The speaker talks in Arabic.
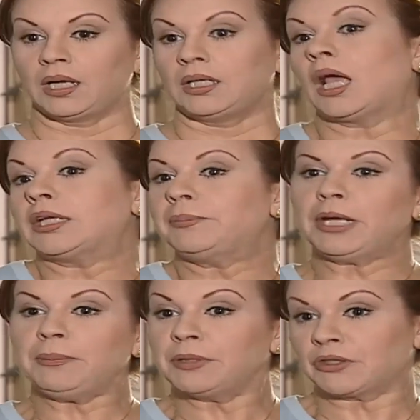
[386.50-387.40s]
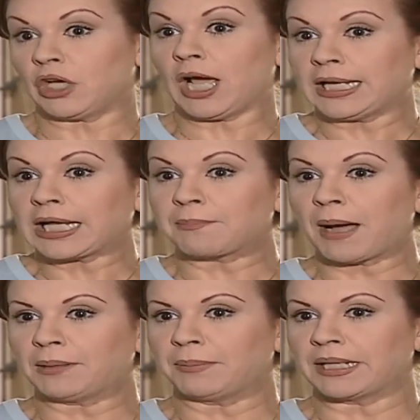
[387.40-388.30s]
يعني بيحب يطق حنك
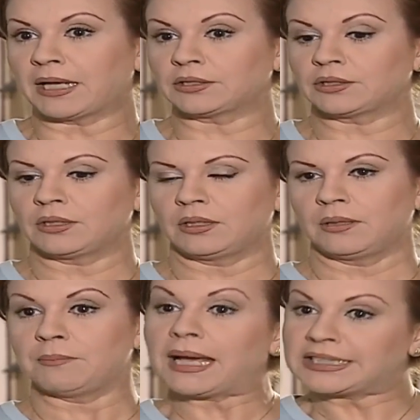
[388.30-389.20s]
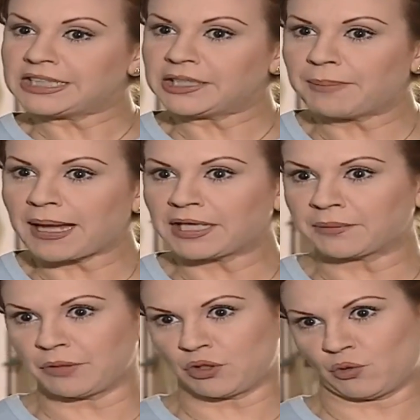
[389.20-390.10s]
مع البنات بقى ديري بالك
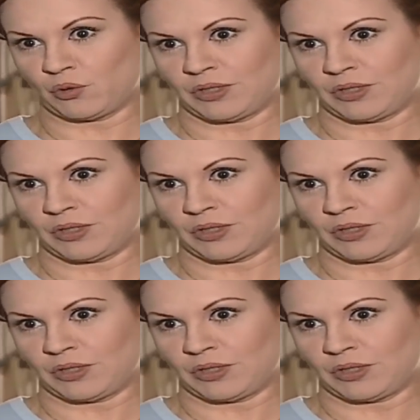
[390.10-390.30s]
منه